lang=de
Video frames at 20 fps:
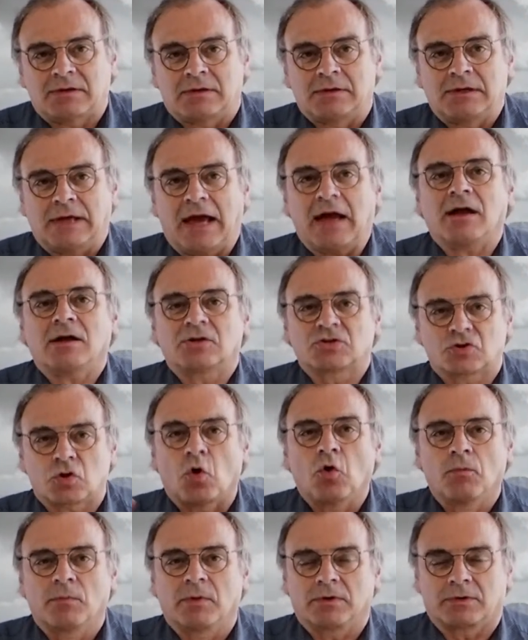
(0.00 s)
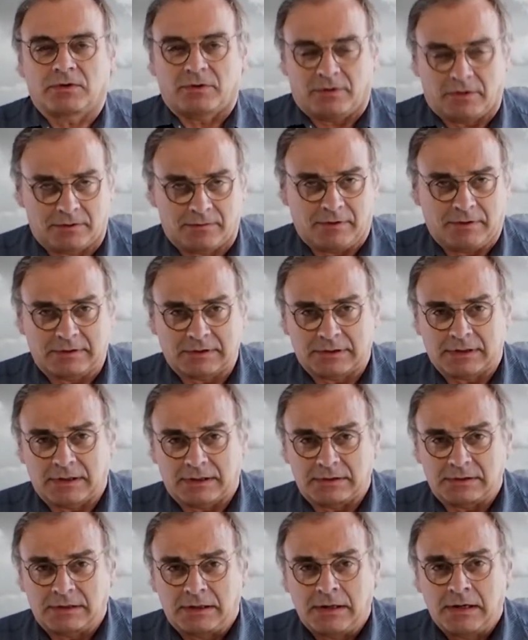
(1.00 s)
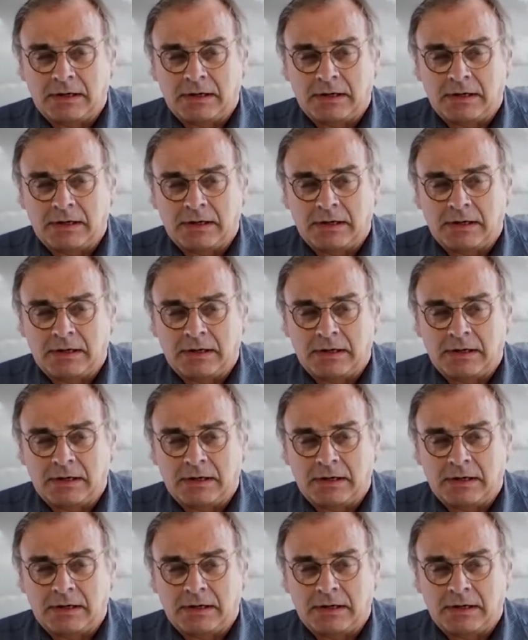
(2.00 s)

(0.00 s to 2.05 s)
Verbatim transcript: ja Strom erzeugt werden kann.